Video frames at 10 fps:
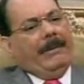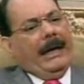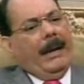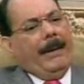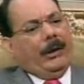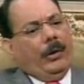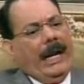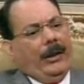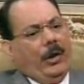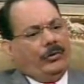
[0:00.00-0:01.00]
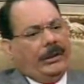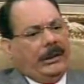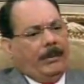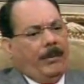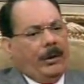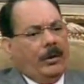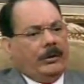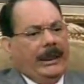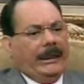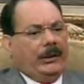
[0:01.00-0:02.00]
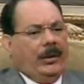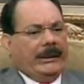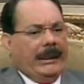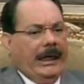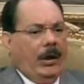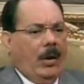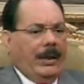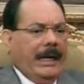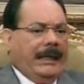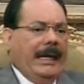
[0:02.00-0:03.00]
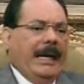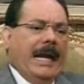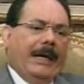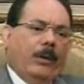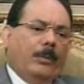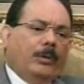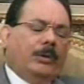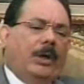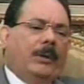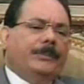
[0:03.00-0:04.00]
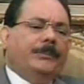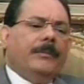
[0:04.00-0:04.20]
Vargas Mardonado, nos sentimos muy contentos de tenerlo hoy aquí en Aeromundo